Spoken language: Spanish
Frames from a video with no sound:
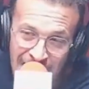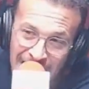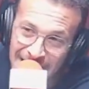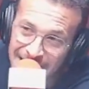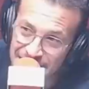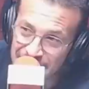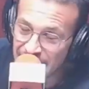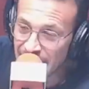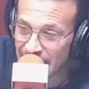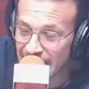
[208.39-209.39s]
A la
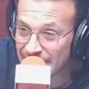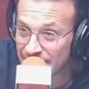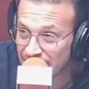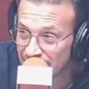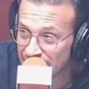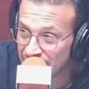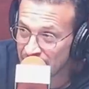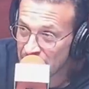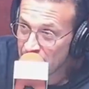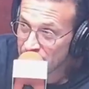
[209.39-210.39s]
Argentina le interesa
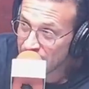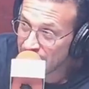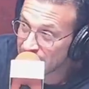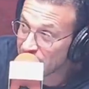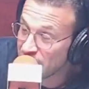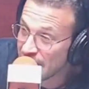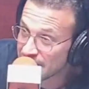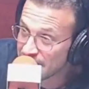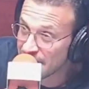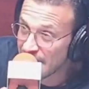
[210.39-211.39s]
que se
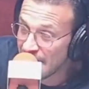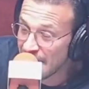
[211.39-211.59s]
financien